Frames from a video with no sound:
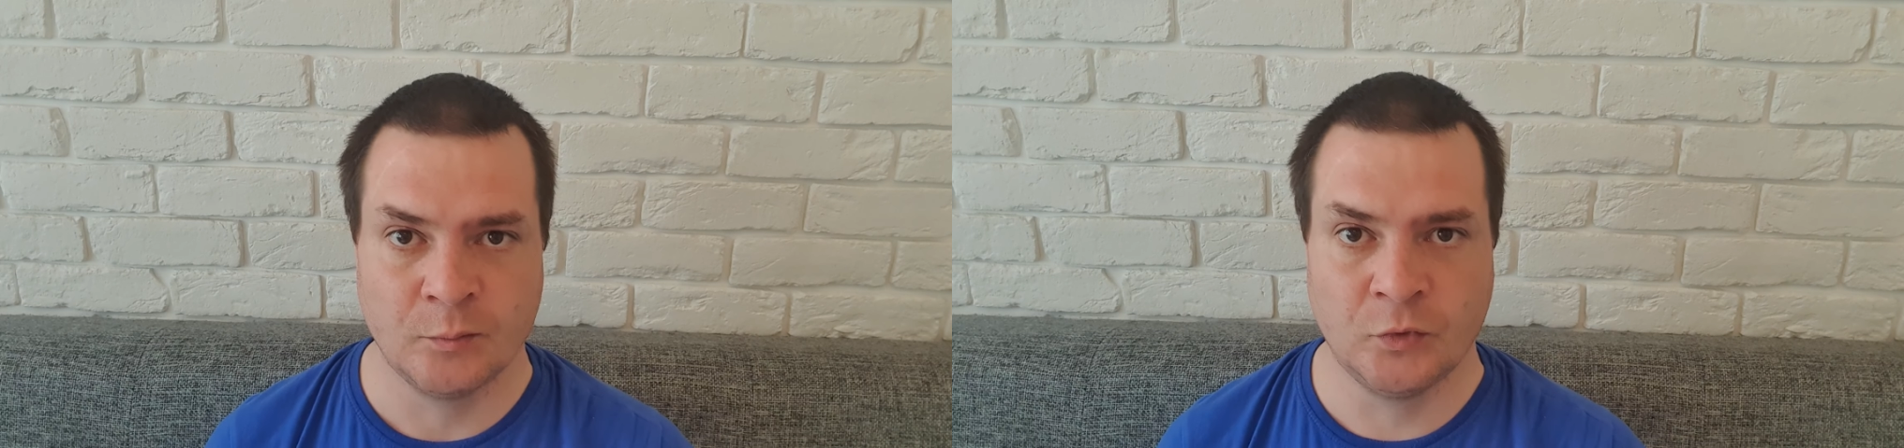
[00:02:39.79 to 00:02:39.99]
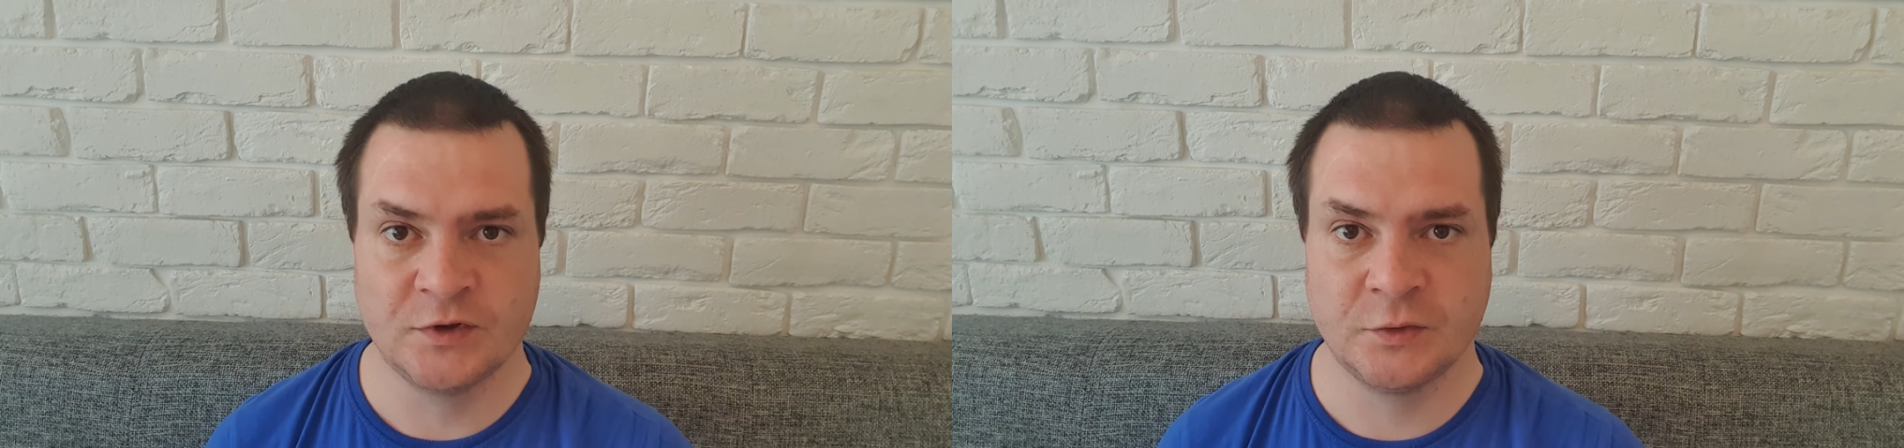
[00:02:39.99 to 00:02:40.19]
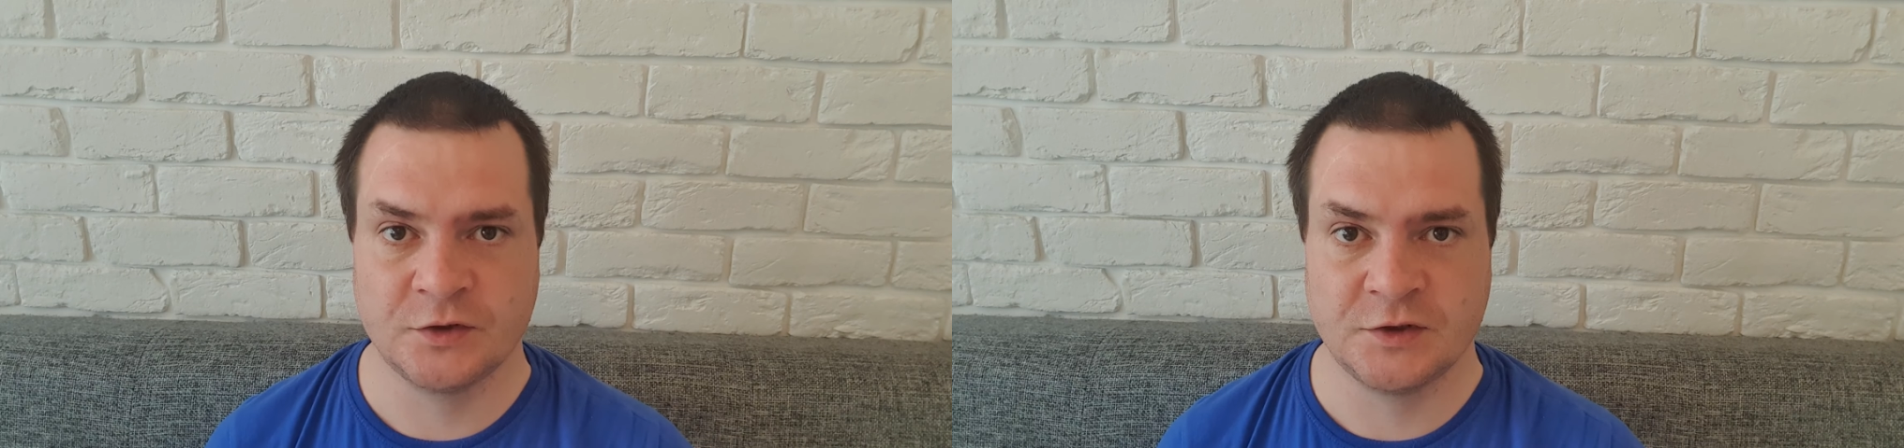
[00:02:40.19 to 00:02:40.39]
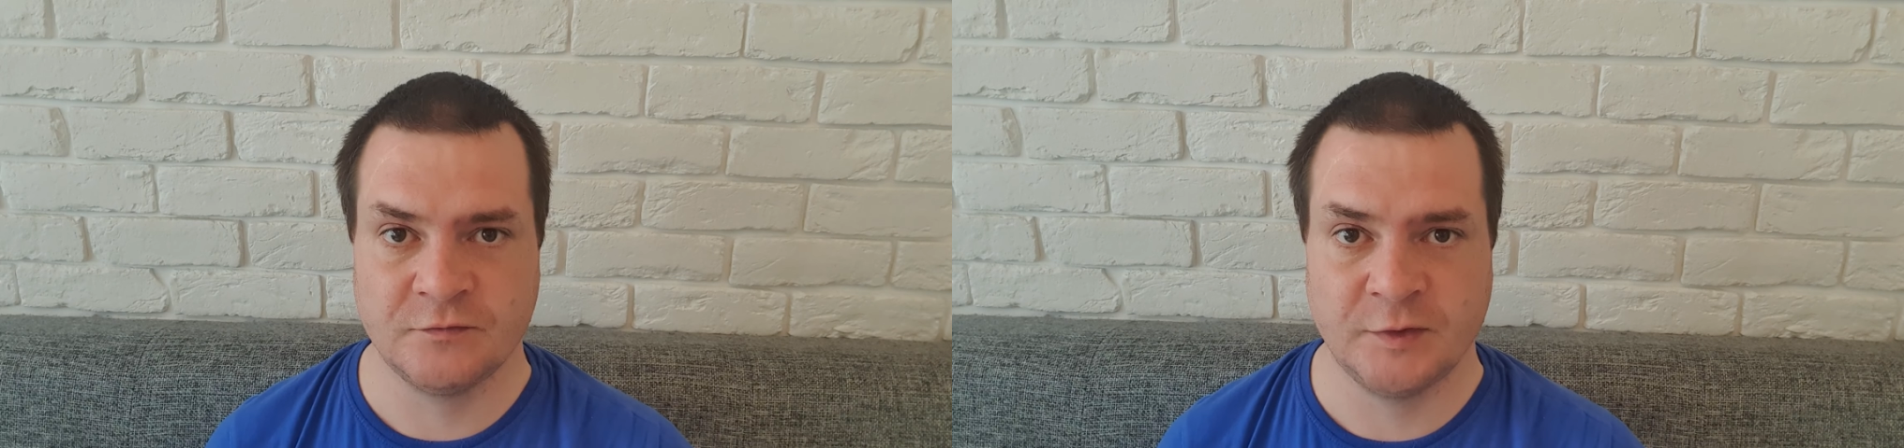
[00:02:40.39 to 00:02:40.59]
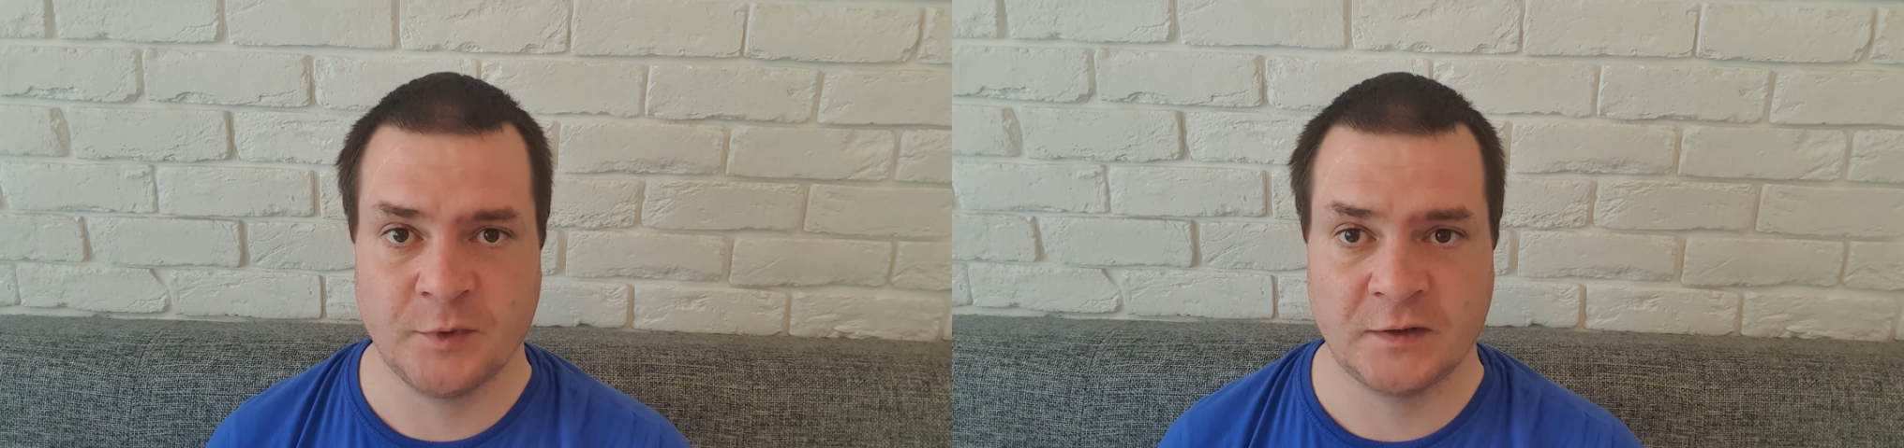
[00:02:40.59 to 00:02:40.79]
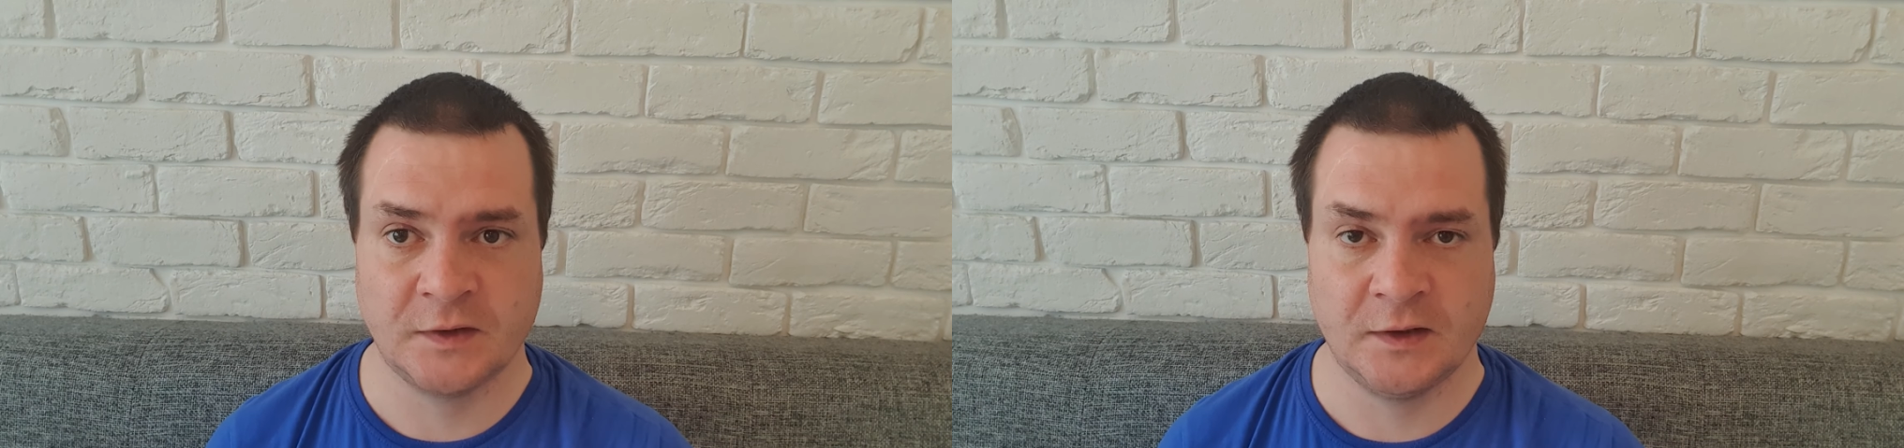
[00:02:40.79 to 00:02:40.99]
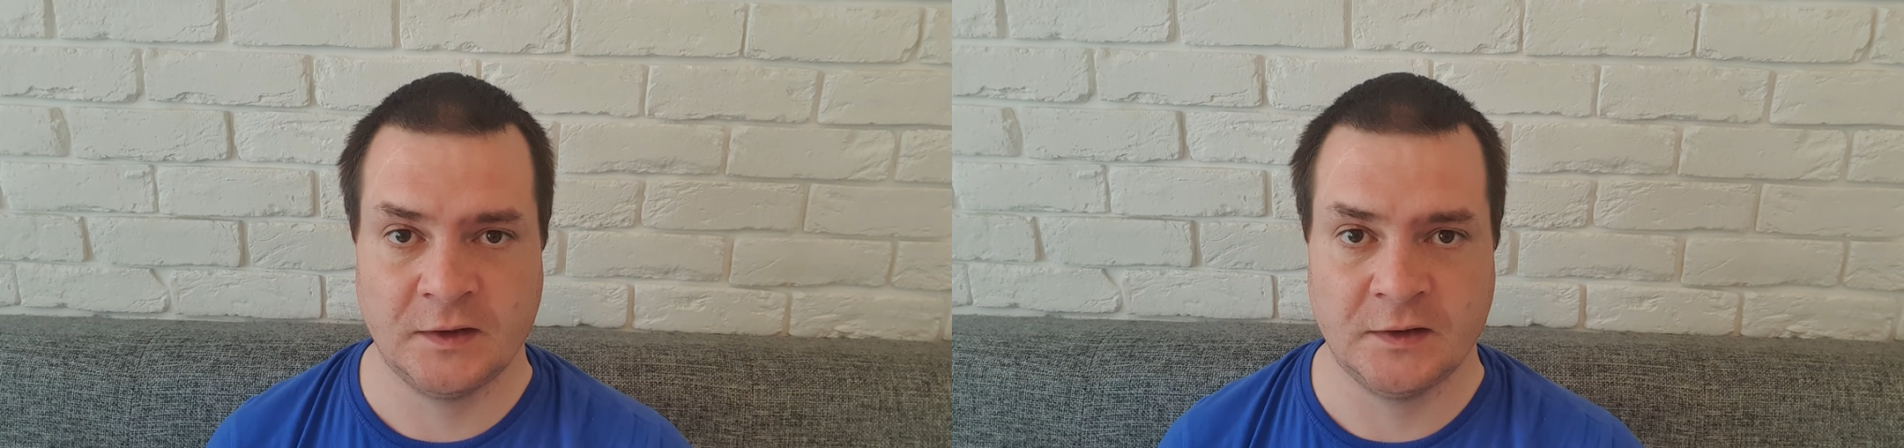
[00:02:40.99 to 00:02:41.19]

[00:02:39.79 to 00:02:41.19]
будьте очень внимательны